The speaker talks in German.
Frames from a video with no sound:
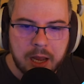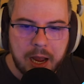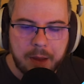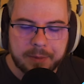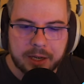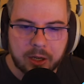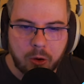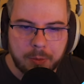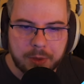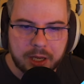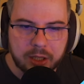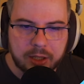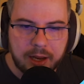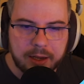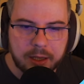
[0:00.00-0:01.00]
Aber da komme ich
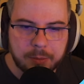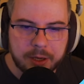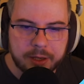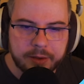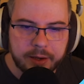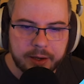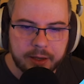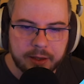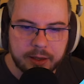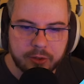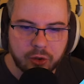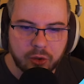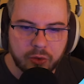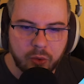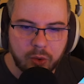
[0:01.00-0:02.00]
halt gar nicht mehr hinterher. Der ist
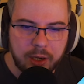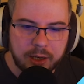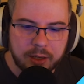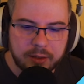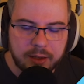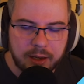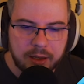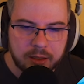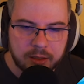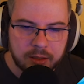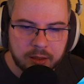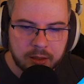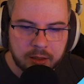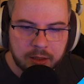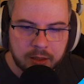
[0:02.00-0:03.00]
schon so lange da.
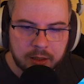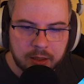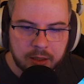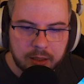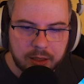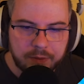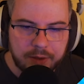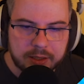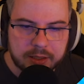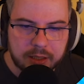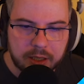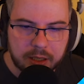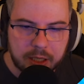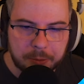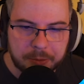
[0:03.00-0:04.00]
Ich weiß
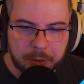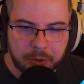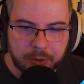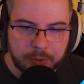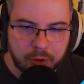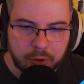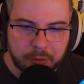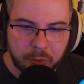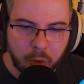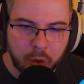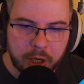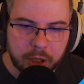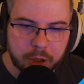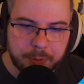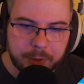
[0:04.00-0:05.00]
nicht. Ich glaube, da muss man schon einen
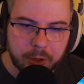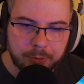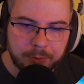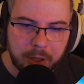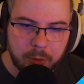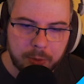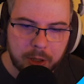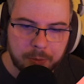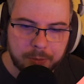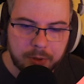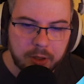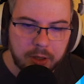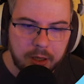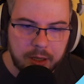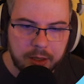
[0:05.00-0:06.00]
Monat spielen, um da überhaupt
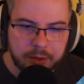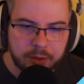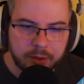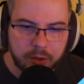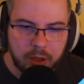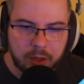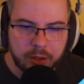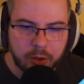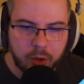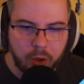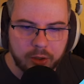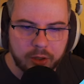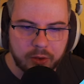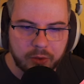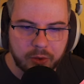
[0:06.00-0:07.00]
an den, an den
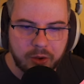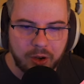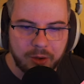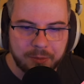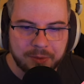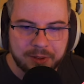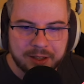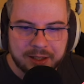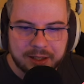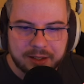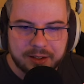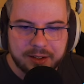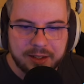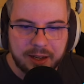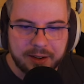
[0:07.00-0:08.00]
Content zu kommen,
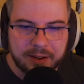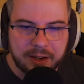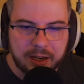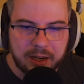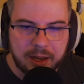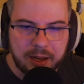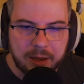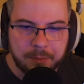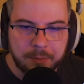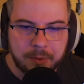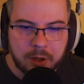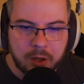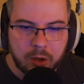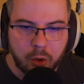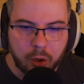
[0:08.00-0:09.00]
den die anderen alle haben.
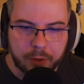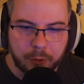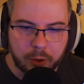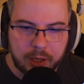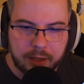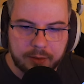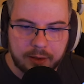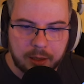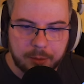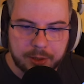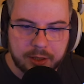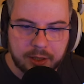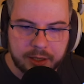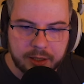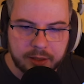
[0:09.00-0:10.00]
Leute, ich wollte gerade sagen, habe ich
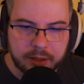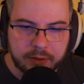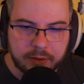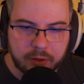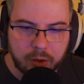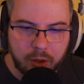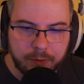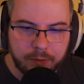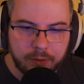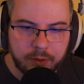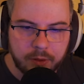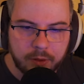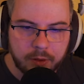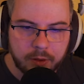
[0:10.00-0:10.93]
den da hinten jetzt getroffen?